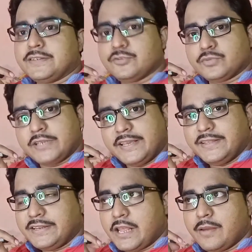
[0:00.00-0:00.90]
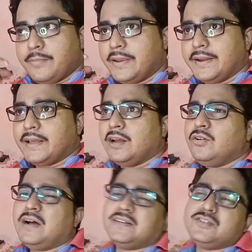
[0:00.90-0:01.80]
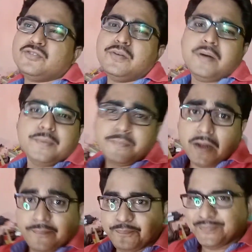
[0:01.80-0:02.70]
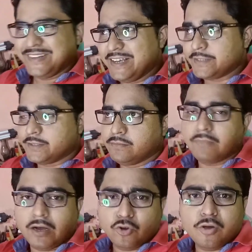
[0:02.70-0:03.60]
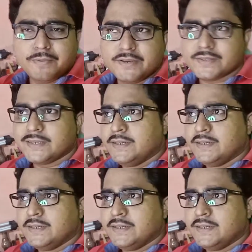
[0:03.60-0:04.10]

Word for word: সো সেই দিনটা এইভাবে কেটে গেল আসার সময় ভাবলাম না ঠিক আছে ভালো অফিস